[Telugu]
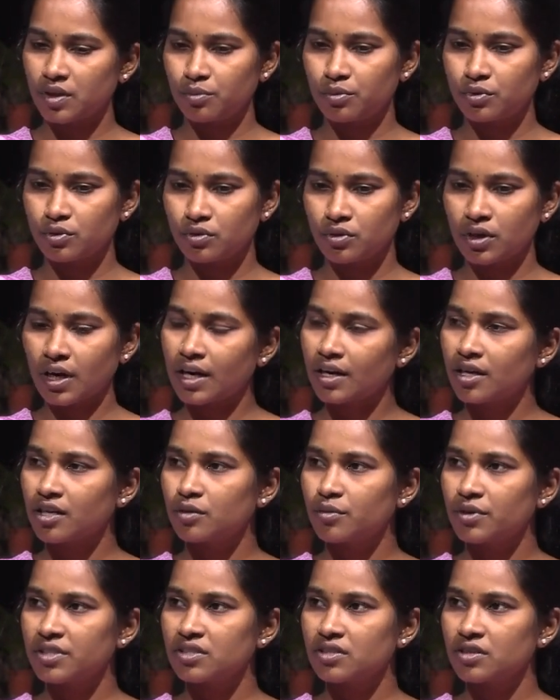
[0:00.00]
ఇప్పుడు
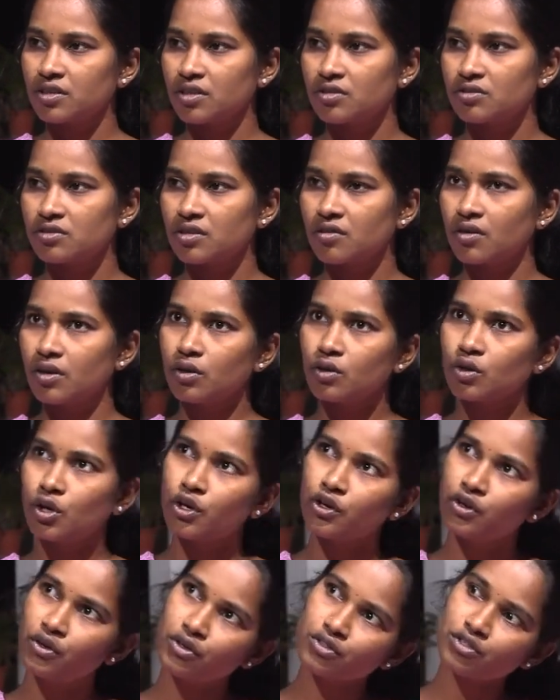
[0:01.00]
కాంట్రాక్ట్ బేసిక్ చేస్తున్న వాళ్ళు
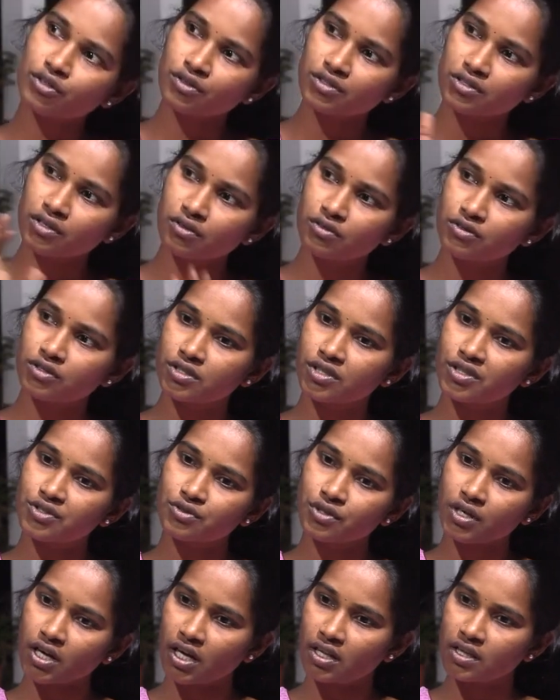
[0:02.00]
ఎన్నో సంవత్సరాల నుంచి
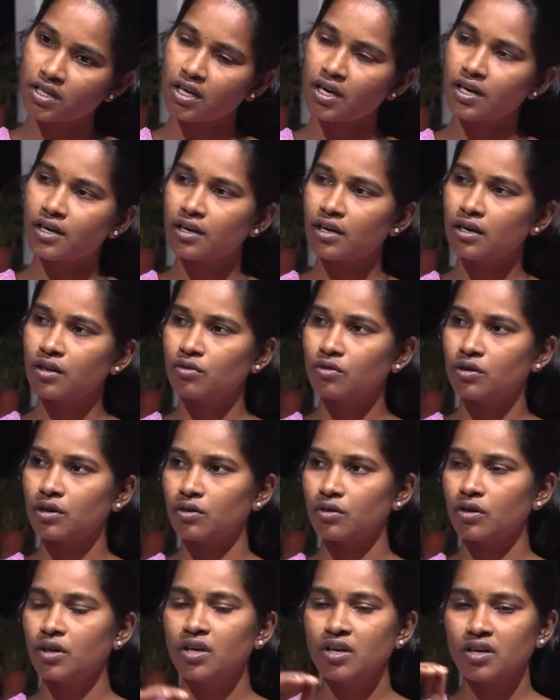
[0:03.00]
చేస్తున్న అదే అట్లనే
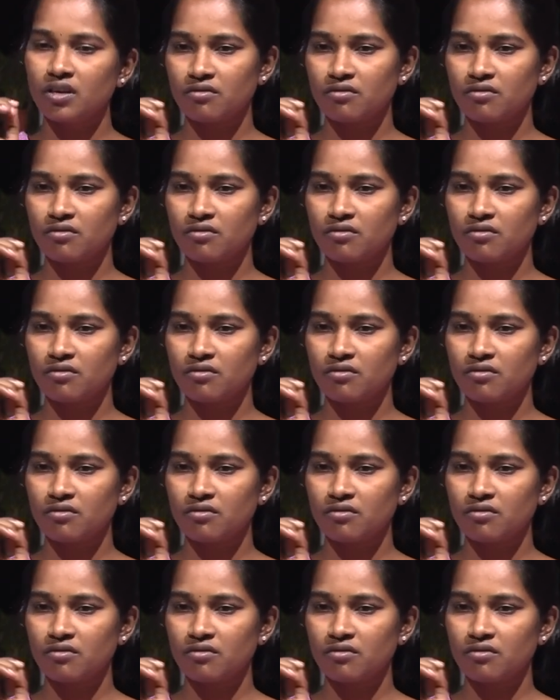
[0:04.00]
ఉన్నారు